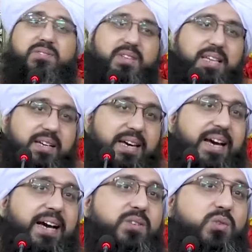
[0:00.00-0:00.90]
इतनी
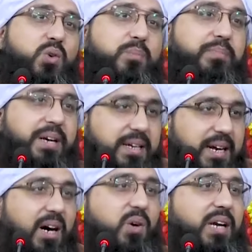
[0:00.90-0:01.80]
खैर तो
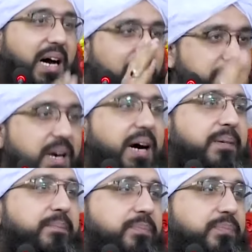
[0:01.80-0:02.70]
मेरा और आपका
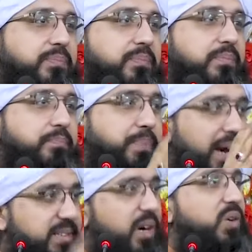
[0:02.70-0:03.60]
पैदा